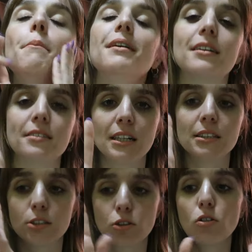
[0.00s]
mi
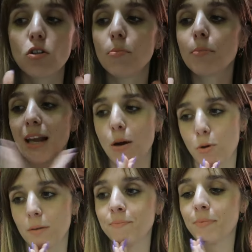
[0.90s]
tercera sesión con mi
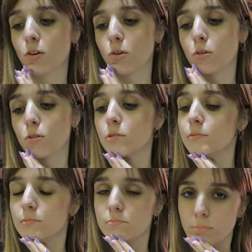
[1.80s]
Laura,
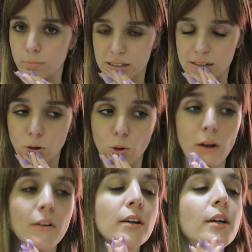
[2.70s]
con mi
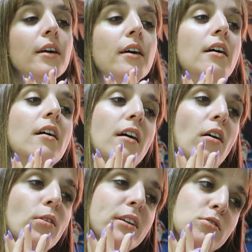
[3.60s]
psicóloga.
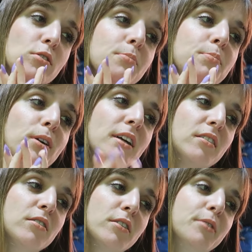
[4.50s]
Hoy estoy un
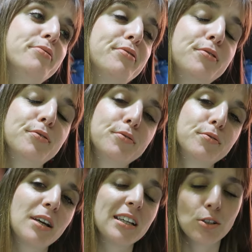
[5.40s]
poquito,
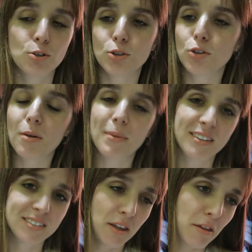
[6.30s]
que si os soy
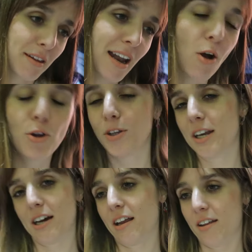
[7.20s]
totalmente sincera, hoy no
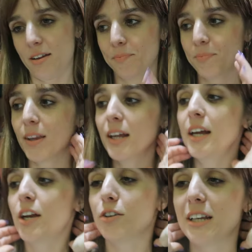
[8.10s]
tenía ganas de ir
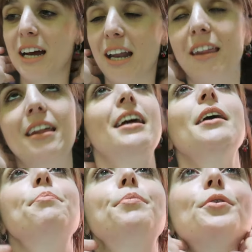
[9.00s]
no tenía ganas de
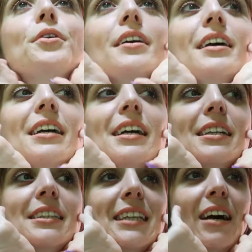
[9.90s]
ir
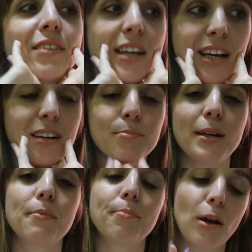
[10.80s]
porque sabía,
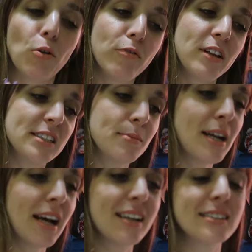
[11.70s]
vengo un fin de
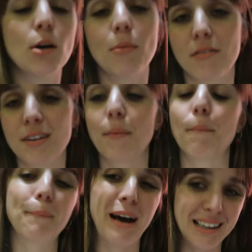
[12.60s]
semana que he estado más
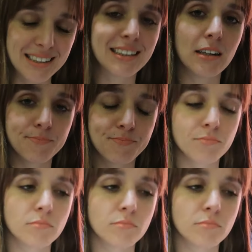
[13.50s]
bien bajita